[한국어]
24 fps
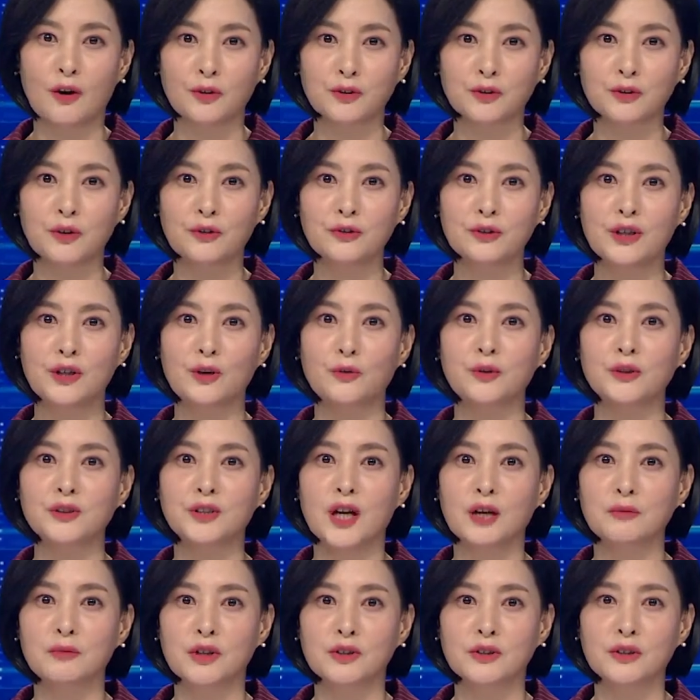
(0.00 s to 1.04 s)
어떤
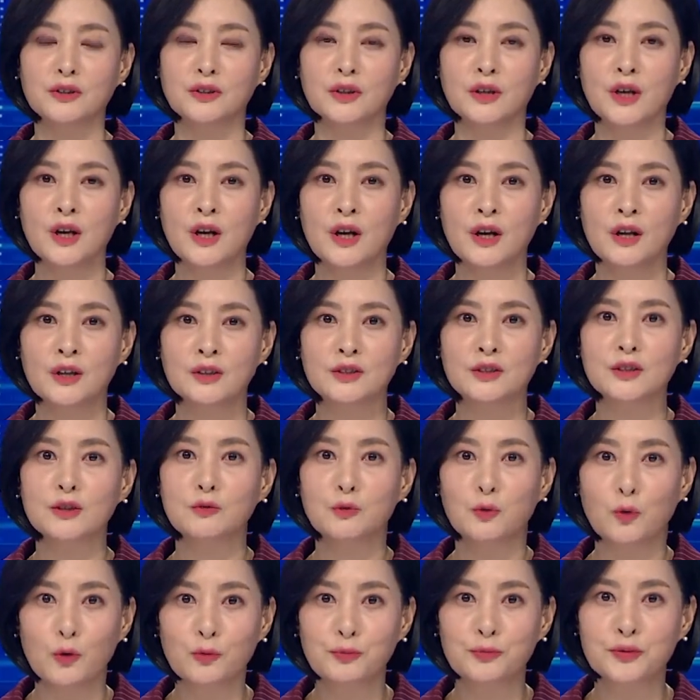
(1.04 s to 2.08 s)
내용이냐면은
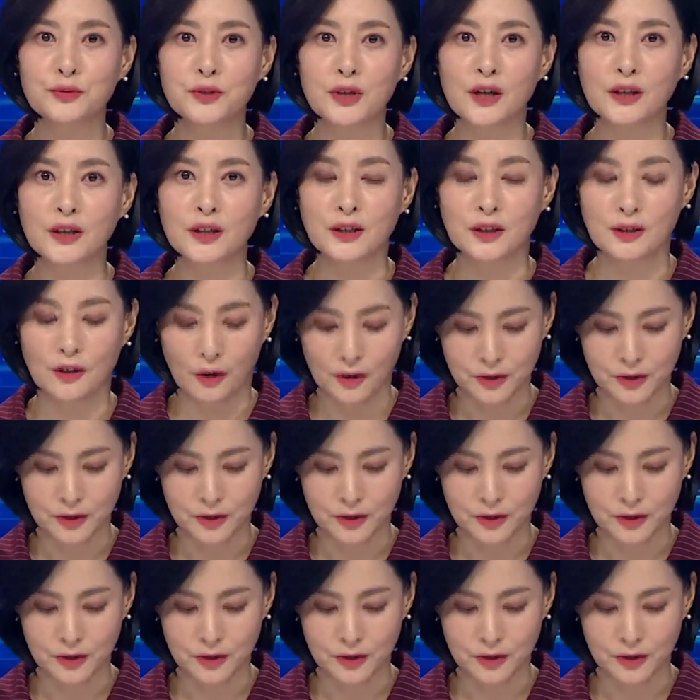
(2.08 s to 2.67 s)
지금 골프장이